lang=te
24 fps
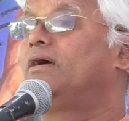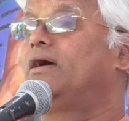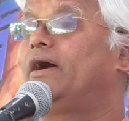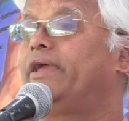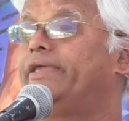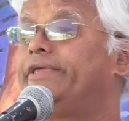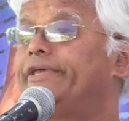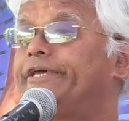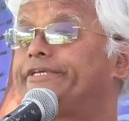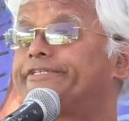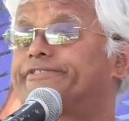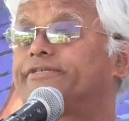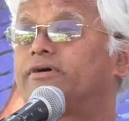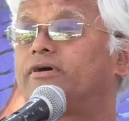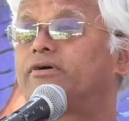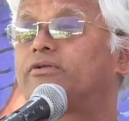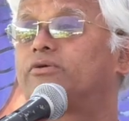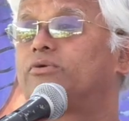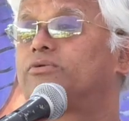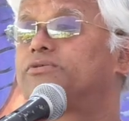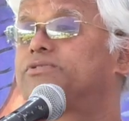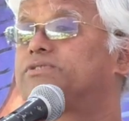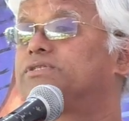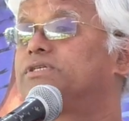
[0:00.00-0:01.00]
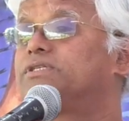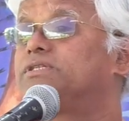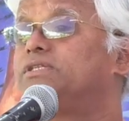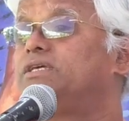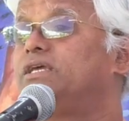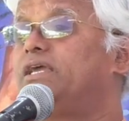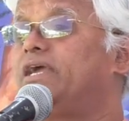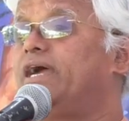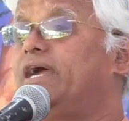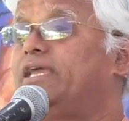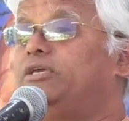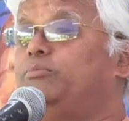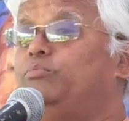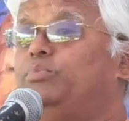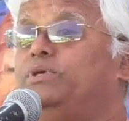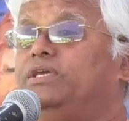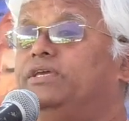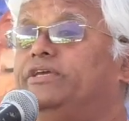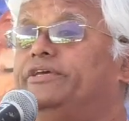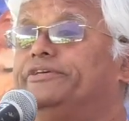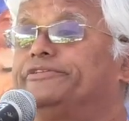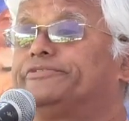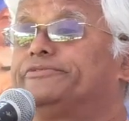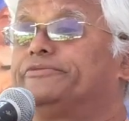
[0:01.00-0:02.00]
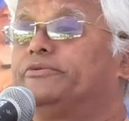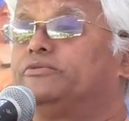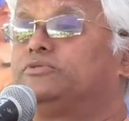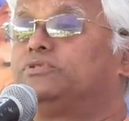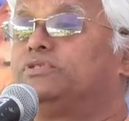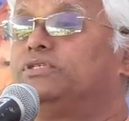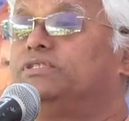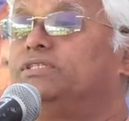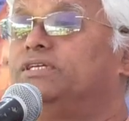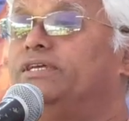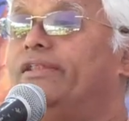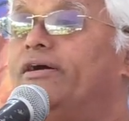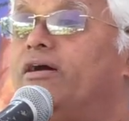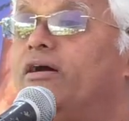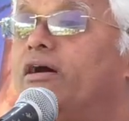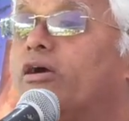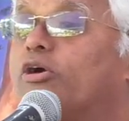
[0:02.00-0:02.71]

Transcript: ఐఎస్ఆర్ వచ్చింది ఐబిఎస్ వచ్చింది ఇలా